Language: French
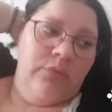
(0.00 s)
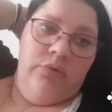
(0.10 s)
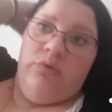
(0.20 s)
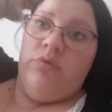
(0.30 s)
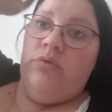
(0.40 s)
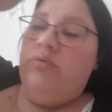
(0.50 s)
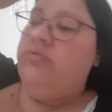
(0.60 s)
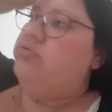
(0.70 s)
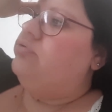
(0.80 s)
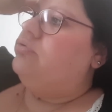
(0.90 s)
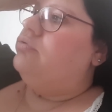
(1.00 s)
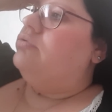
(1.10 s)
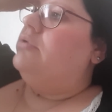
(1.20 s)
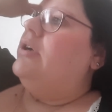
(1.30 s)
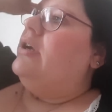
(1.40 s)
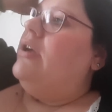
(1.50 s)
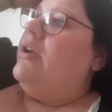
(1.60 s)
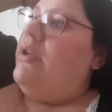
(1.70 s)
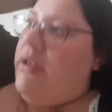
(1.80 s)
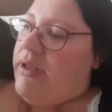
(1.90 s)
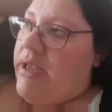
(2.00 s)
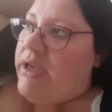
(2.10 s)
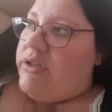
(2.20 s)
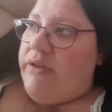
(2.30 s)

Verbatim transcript: Parce que Hier,